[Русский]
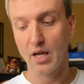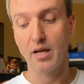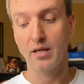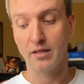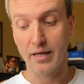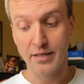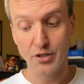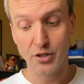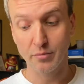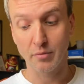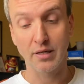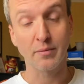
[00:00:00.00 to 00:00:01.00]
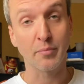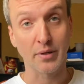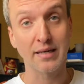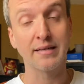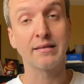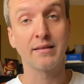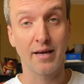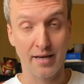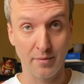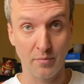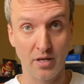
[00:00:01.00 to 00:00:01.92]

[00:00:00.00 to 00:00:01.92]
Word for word: Иначе мы пролетаем.